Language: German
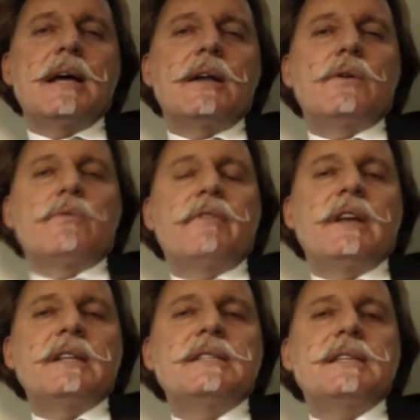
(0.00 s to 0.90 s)
Nun
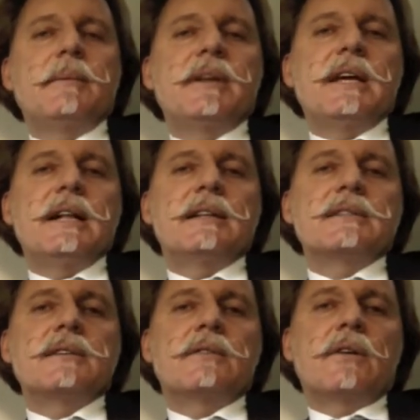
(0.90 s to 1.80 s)
wendet sich aber die
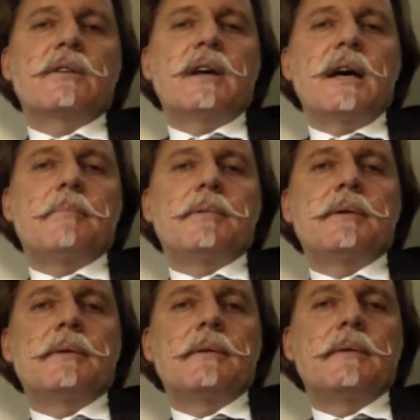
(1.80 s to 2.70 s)
älteste Tochter ab.
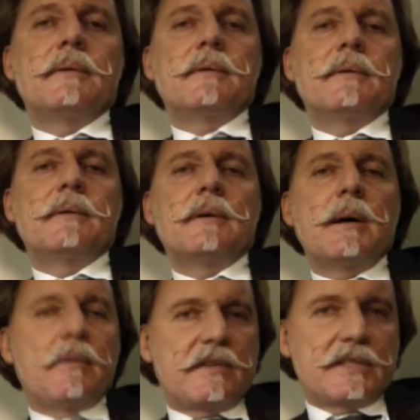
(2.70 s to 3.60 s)

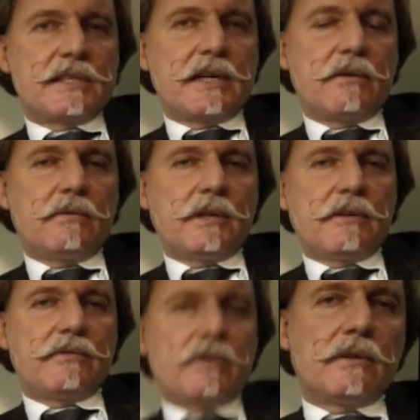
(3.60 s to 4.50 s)
Aber was ist der Grund
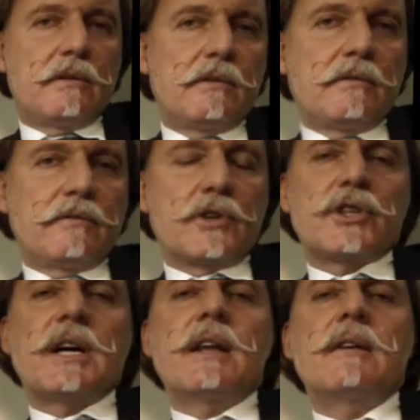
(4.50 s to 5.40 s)
dafür? Frau
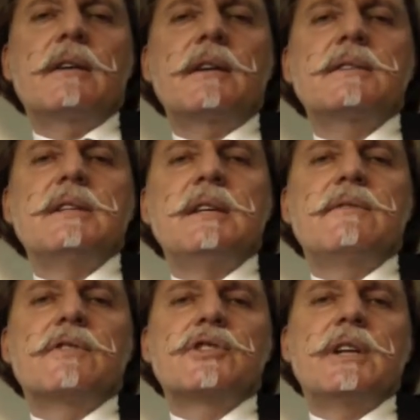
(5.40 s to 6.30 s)
Schrader kann es nicht
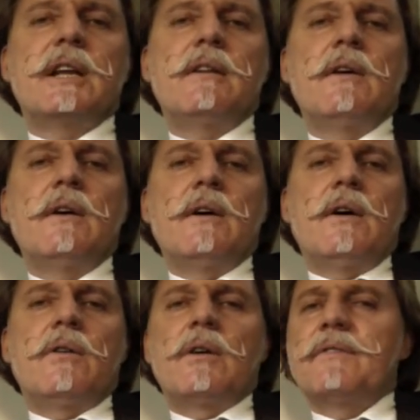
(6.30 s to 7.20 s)
verstehen
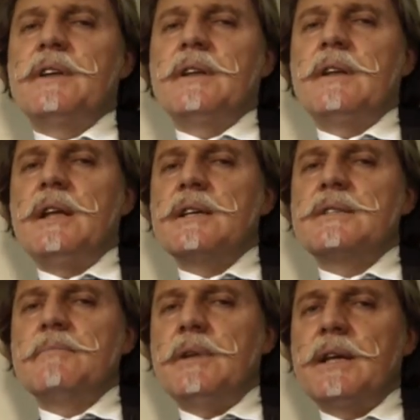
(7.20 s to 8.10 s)
und auf den
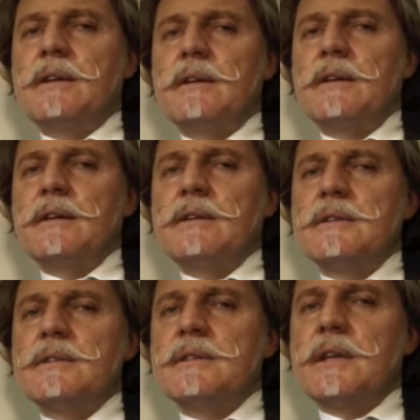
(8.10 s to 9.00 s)
ersten Blick
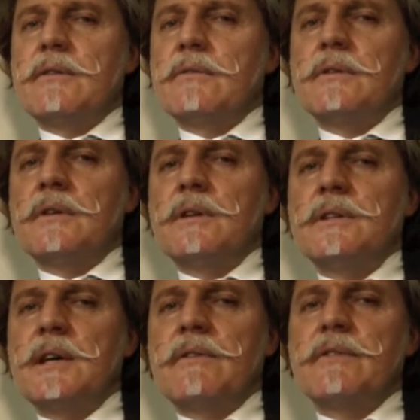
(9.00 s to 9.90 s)
ist der Grund auch nicht
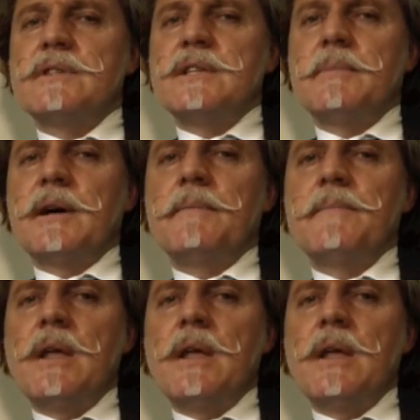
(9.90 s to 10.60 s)
nachvollziehbar.